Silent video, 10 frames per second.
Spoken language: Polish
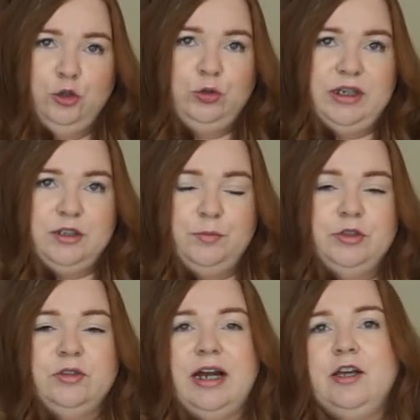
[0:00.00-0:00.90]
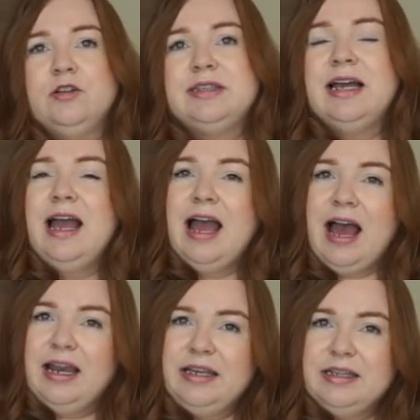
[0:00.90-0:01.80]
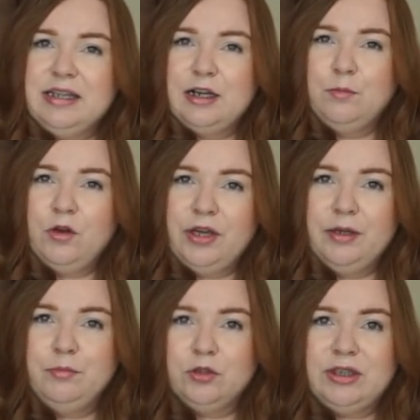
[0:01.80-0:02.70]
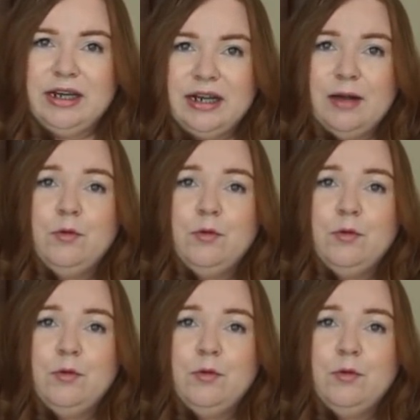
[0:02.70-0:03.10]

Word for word: tutaj sobie dodając, ale jednak moje bioderka,